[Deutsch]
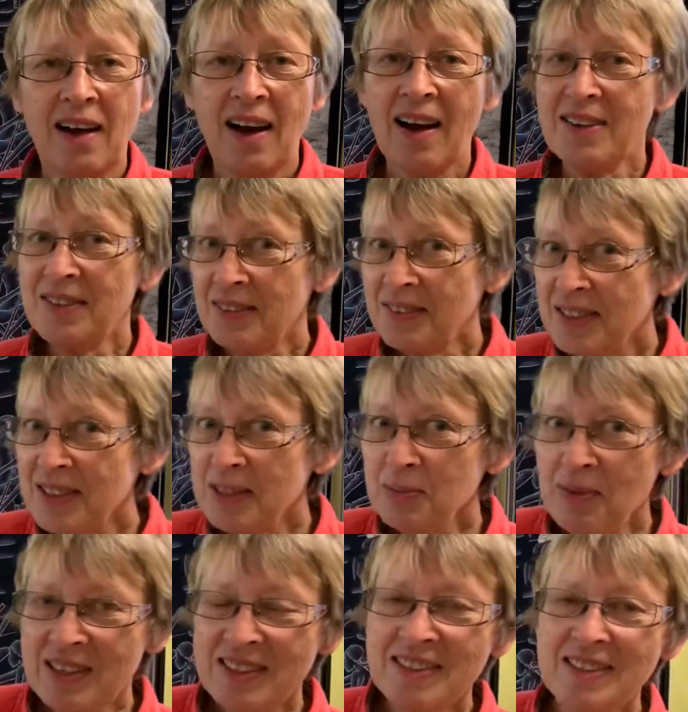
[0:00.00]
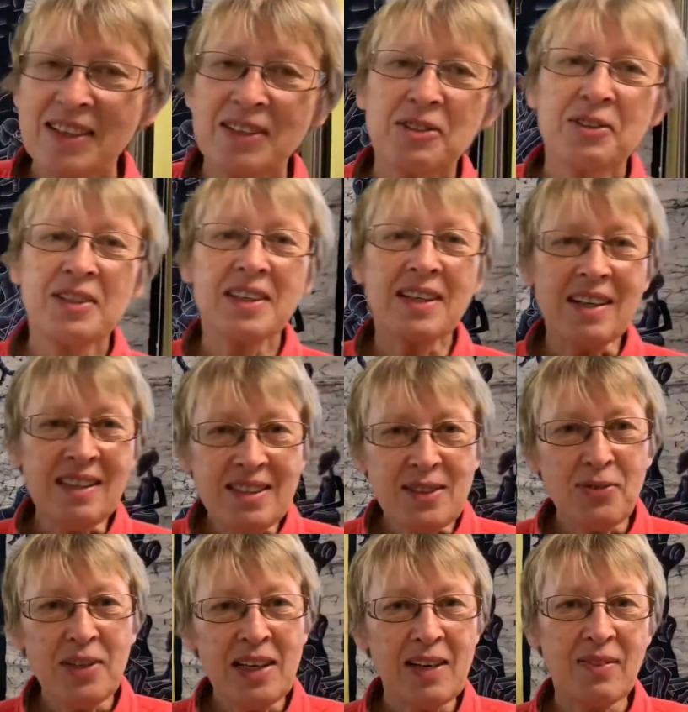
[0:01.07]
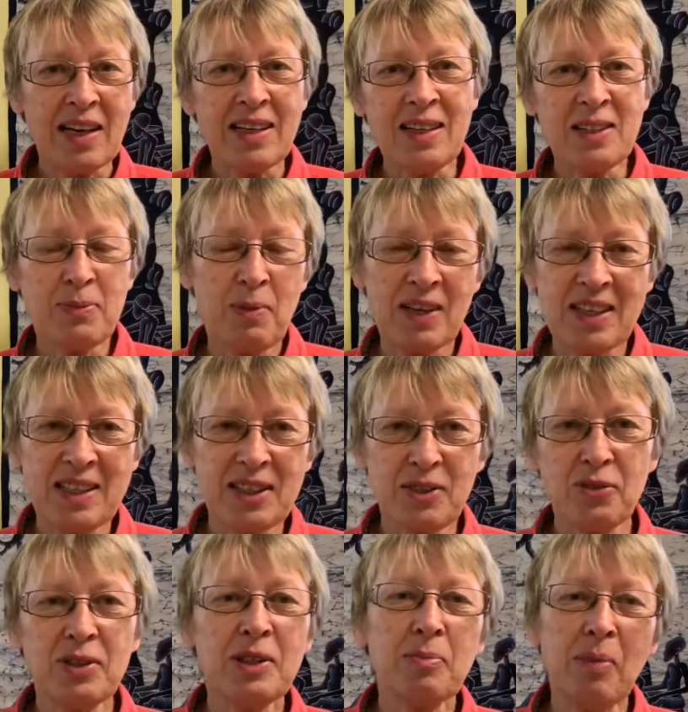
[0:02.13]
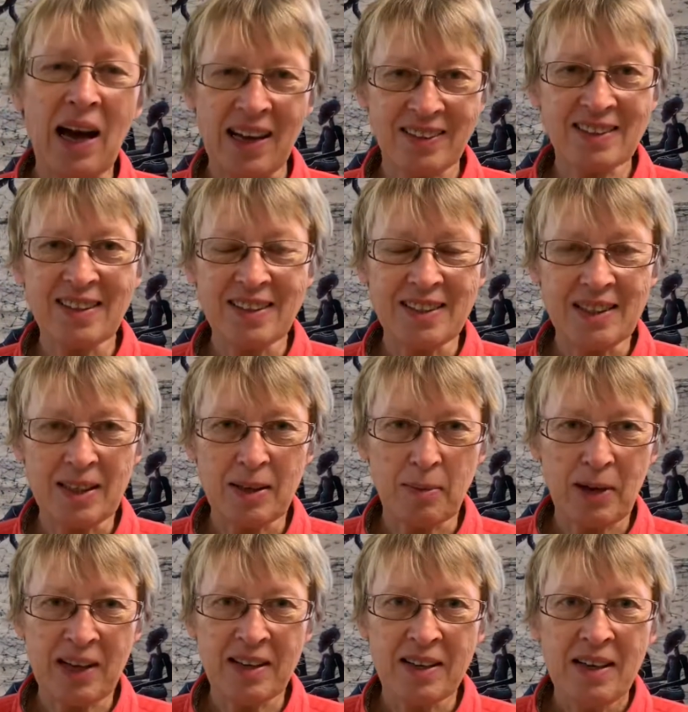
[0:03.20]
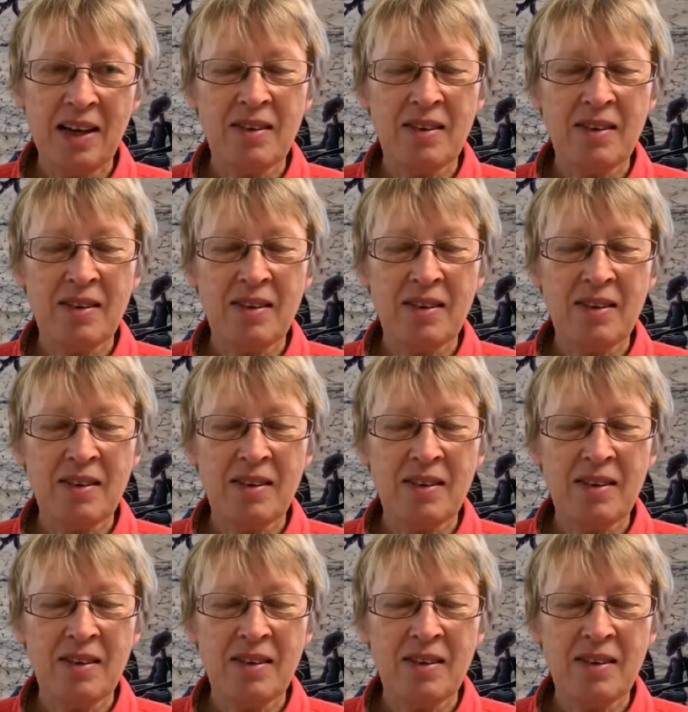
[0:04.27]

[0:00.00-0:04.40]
Also diesmal sind natürlich ganz viele Weihnachtspakete für die Patenkinder dabei.